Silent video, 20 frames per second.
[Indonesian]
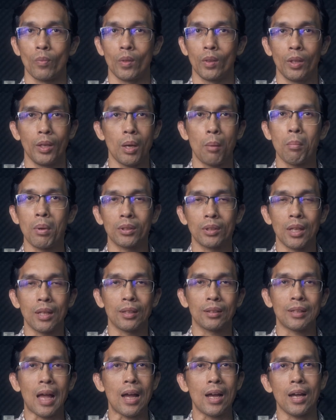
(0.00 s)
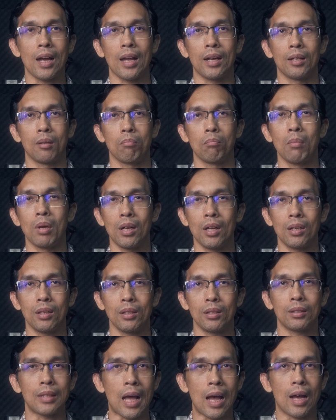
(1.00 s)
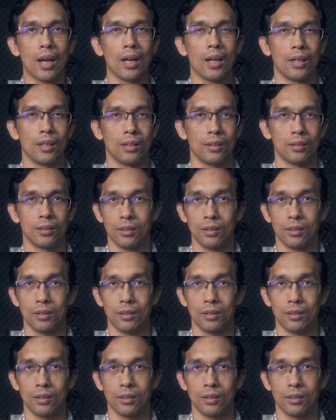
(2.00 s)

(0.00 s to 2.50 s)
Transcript: Dia bertentangan, menentang